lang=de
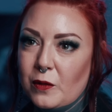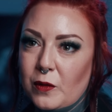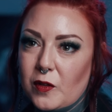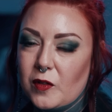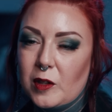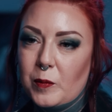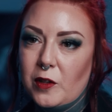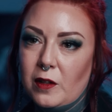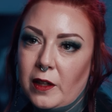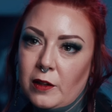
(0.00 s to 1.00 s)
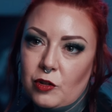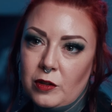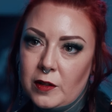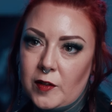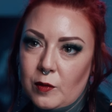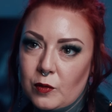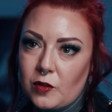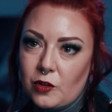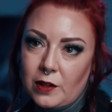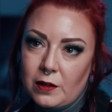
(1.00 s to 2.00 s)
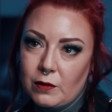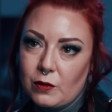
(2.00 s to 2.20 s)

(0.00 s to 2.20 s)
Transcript: Ne? Also es gibt den englischen Erziehungsstil